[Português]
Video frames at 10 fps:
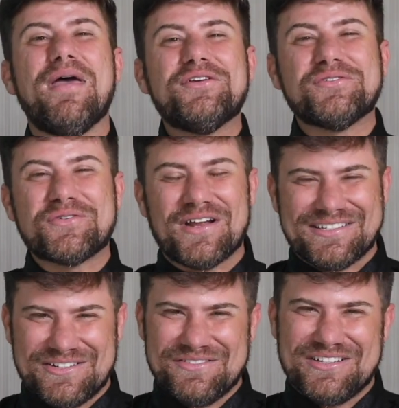beijo no
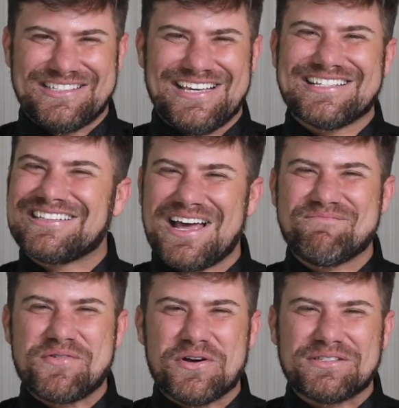coração de vocês, até a
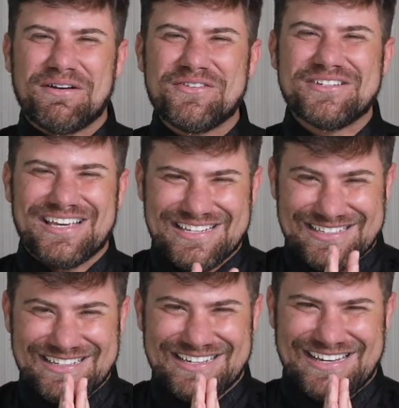próxima, viu,
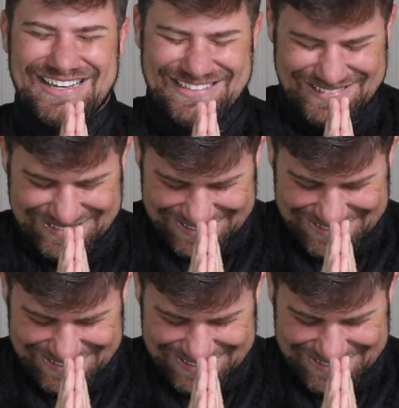gente?